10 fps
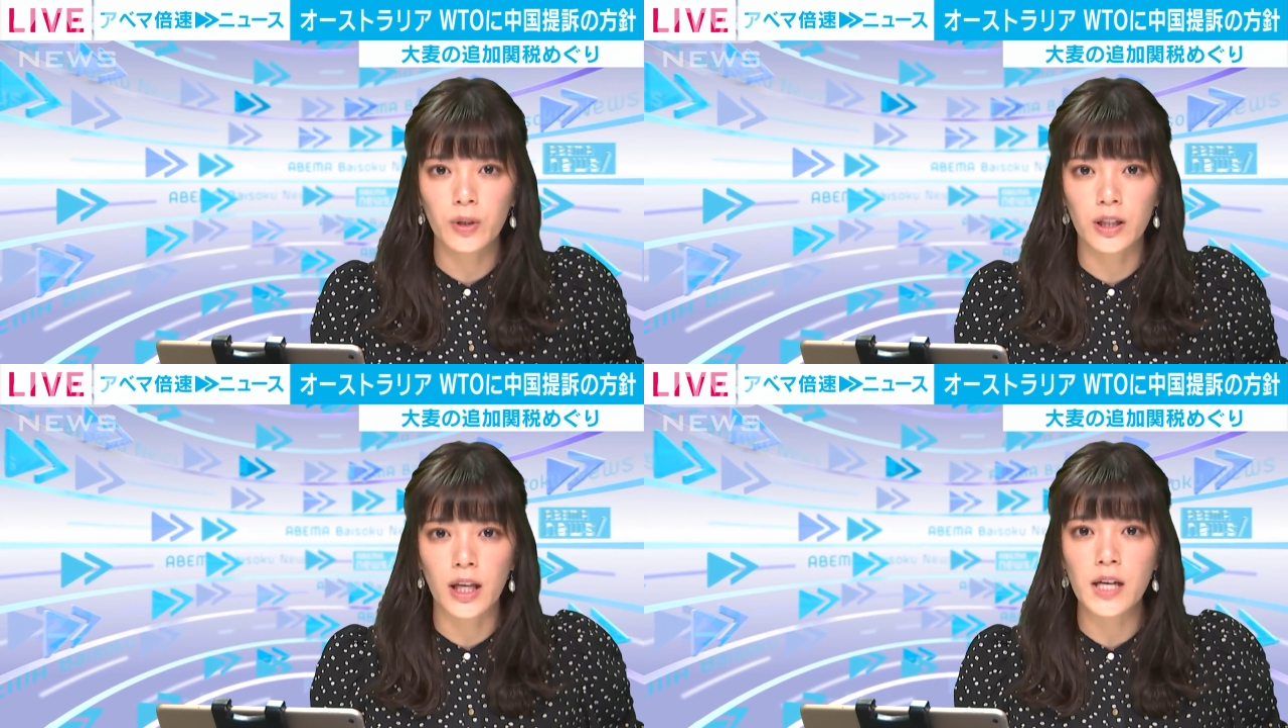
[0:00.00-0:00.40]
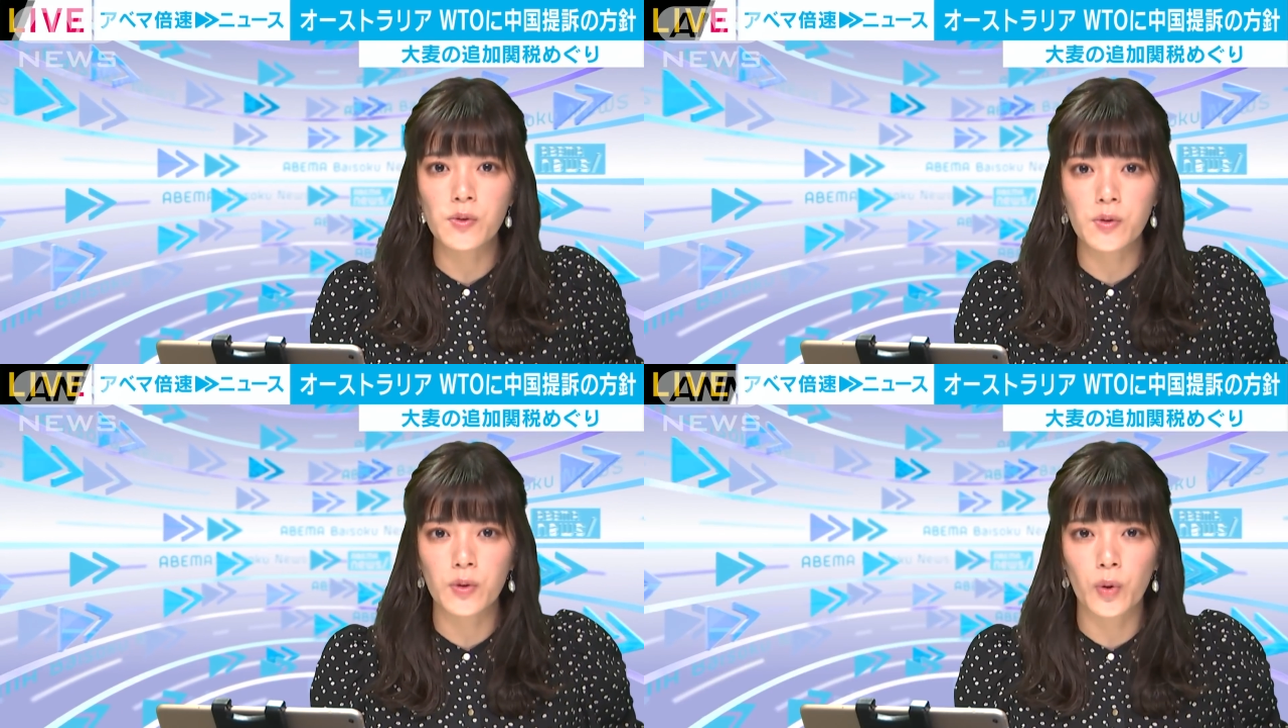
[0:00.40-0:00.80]
に提
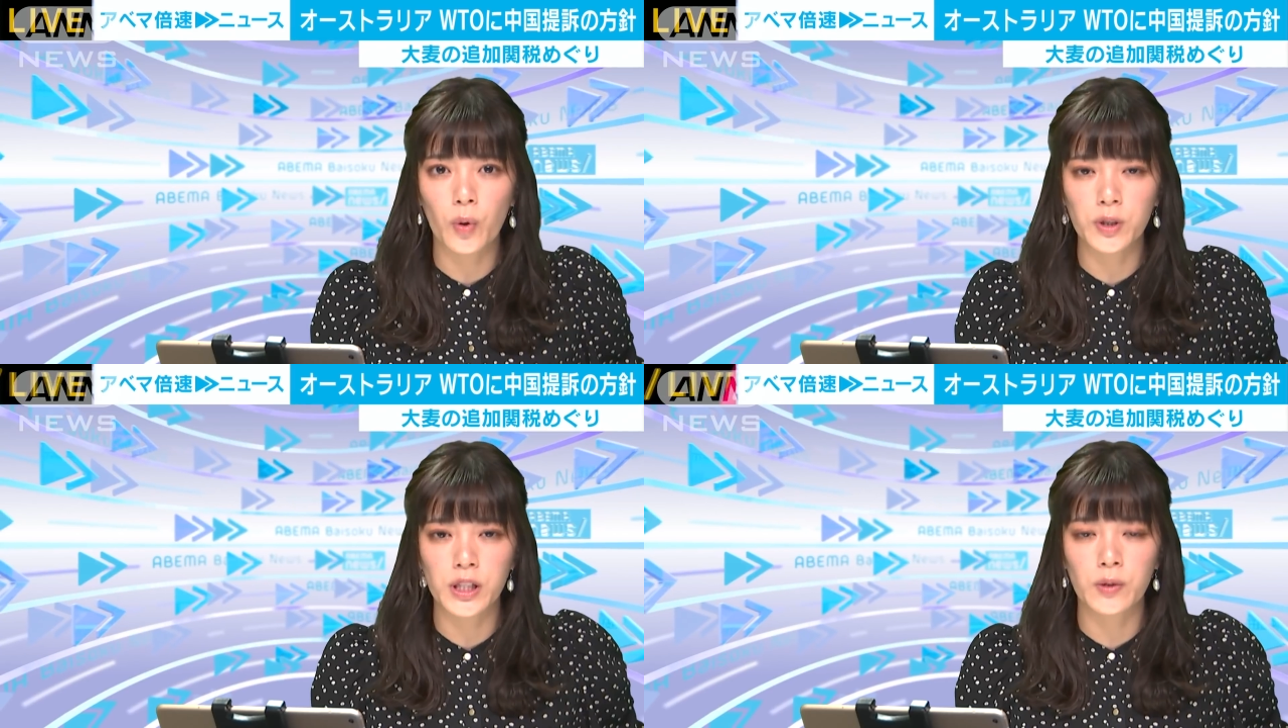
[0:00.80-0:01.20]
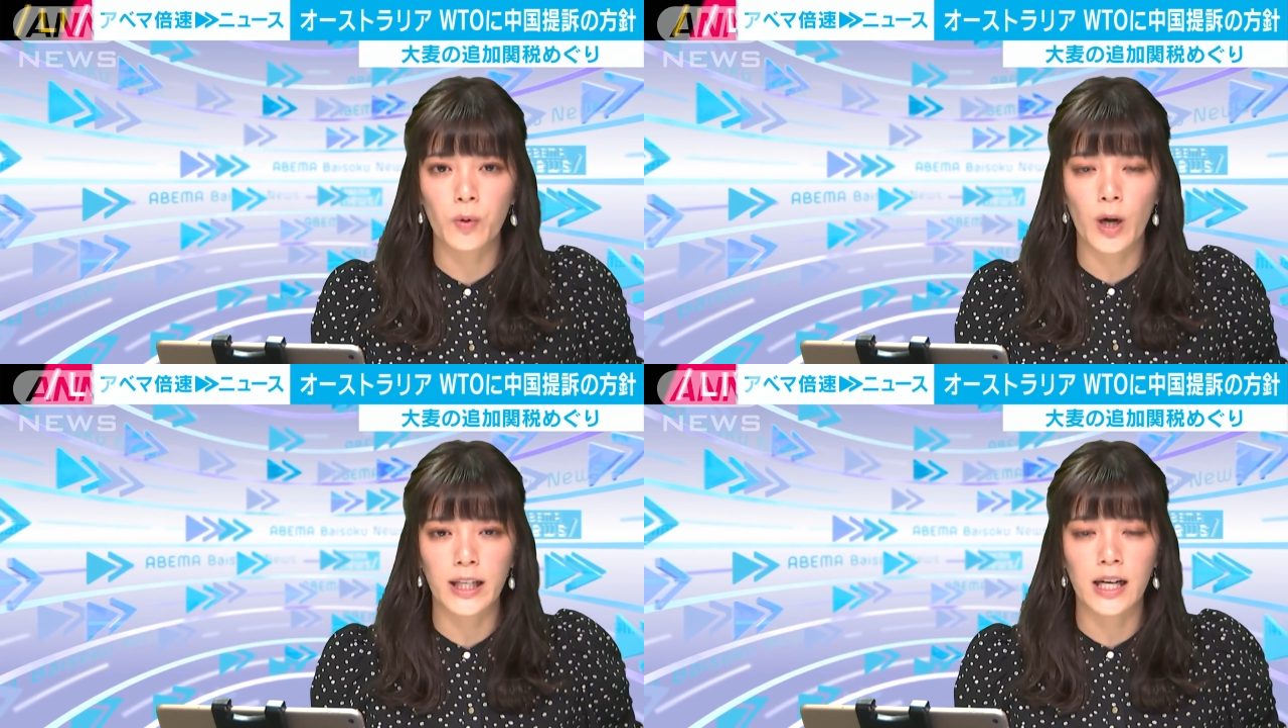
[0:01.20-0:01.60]
訴する方
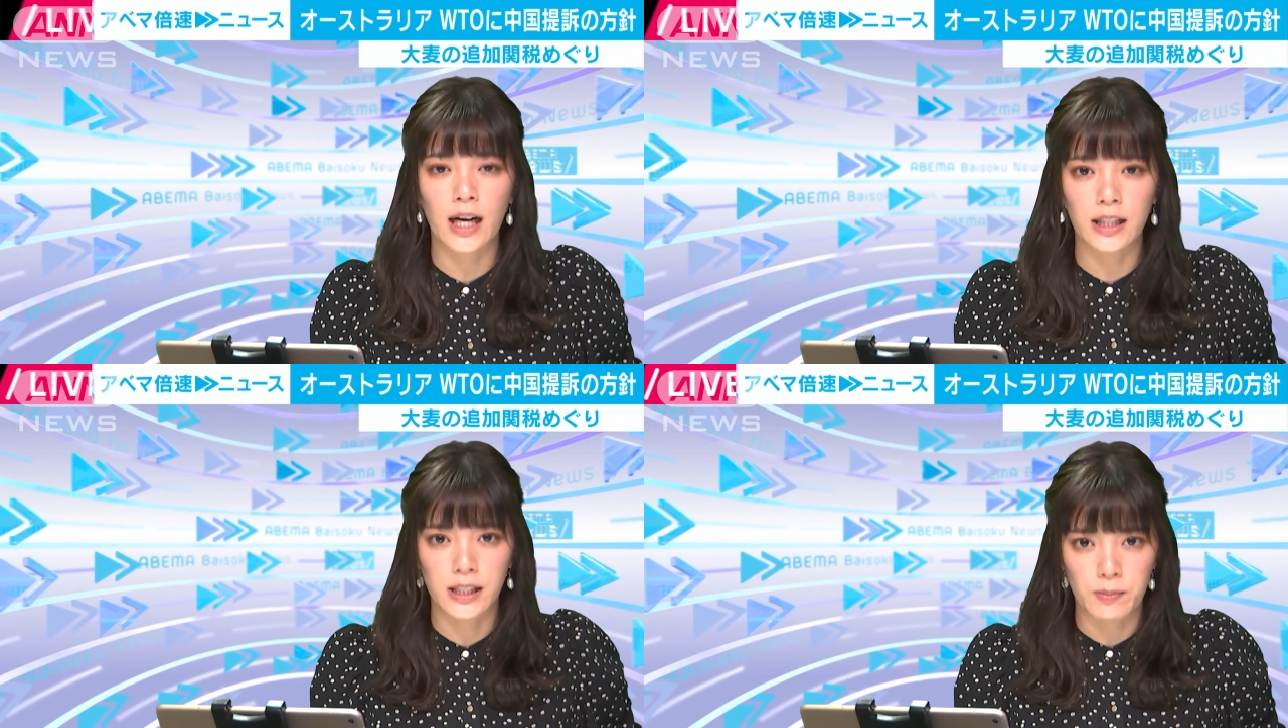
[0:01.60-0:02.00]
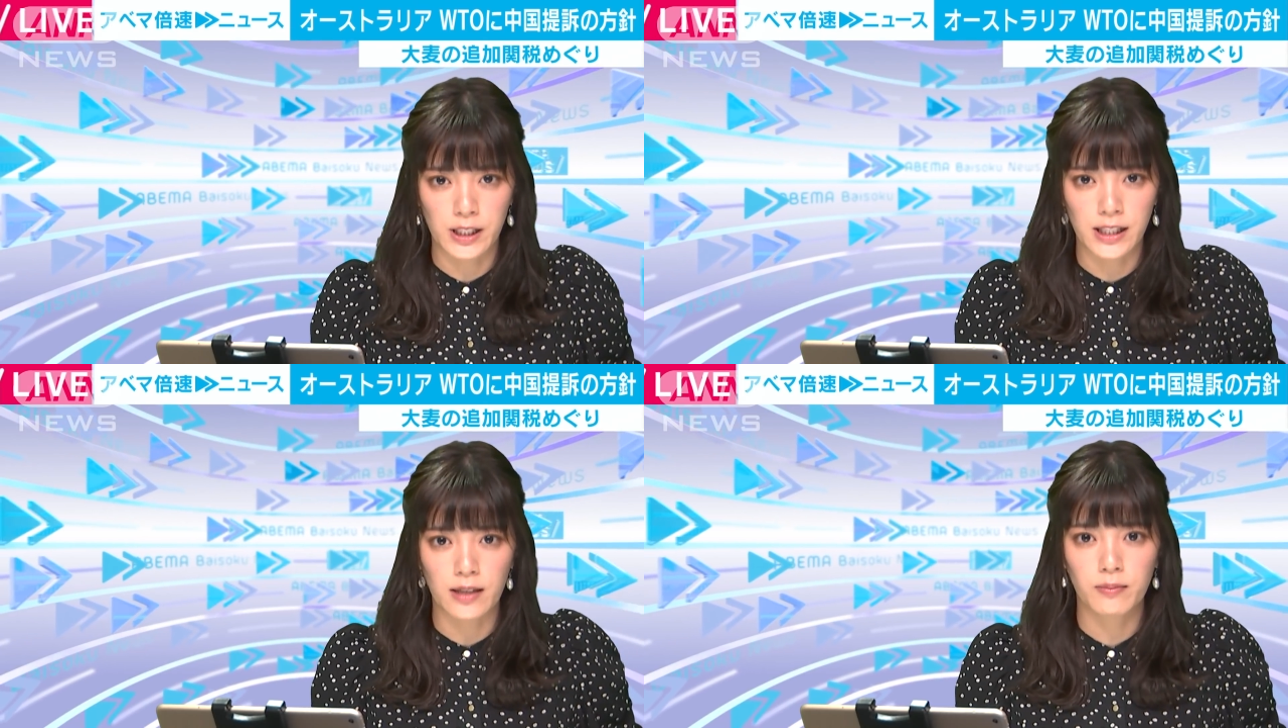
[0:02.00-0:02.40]
針を明らかにし
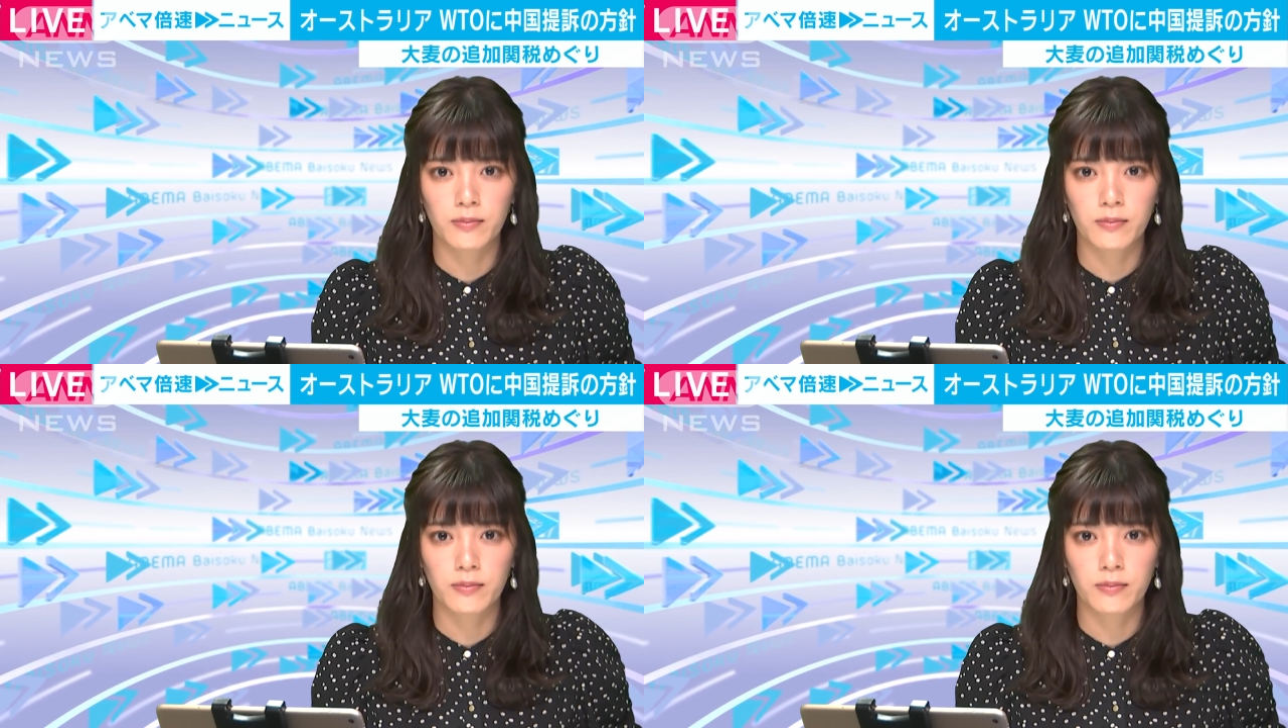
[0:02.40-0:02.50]
ました